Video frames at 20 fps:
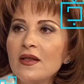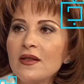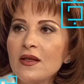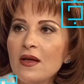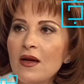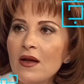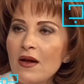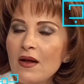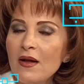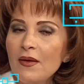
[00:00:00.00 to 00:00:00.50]

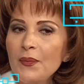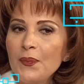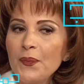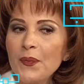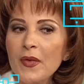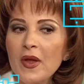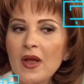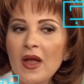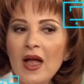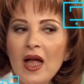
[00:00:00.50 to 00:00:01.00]
ساره
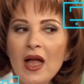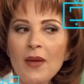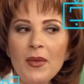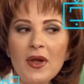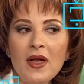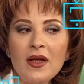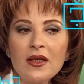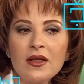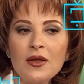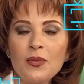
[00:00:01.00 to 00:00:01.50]

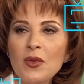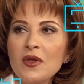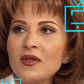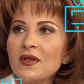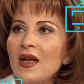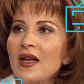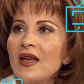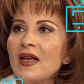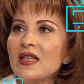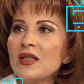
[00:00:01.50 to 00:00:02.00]
عملت
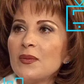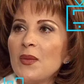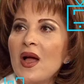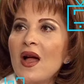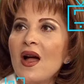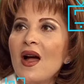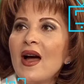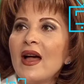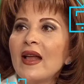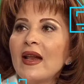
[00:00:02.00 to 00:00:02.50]
مسرحيه اسمها
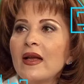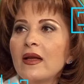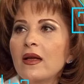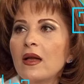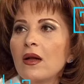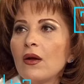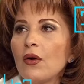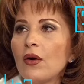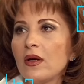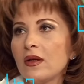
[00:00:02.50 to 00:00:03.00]
حراج
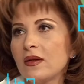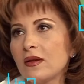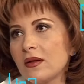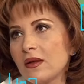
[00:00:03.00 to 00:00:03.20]
القط